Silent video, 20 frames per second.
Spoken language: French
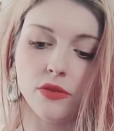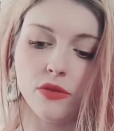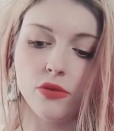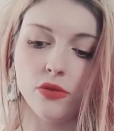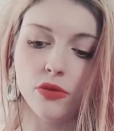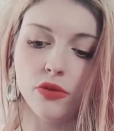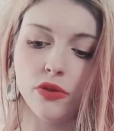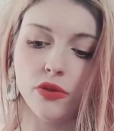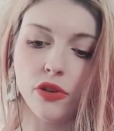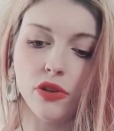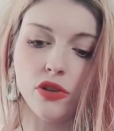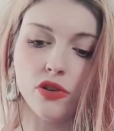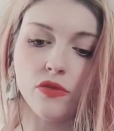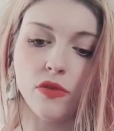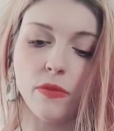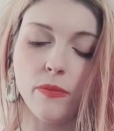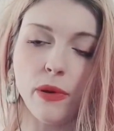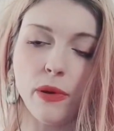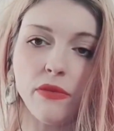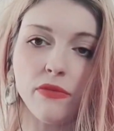Donc je euh,
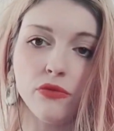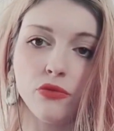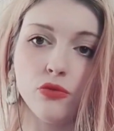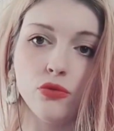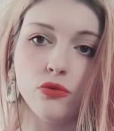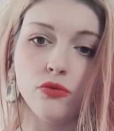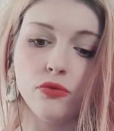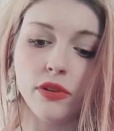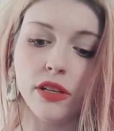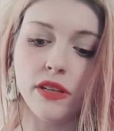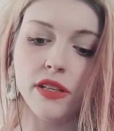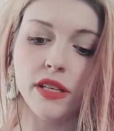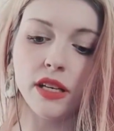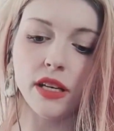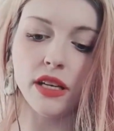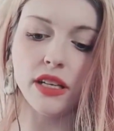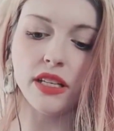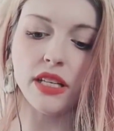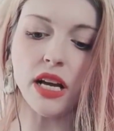je vais pas tous vous les dire,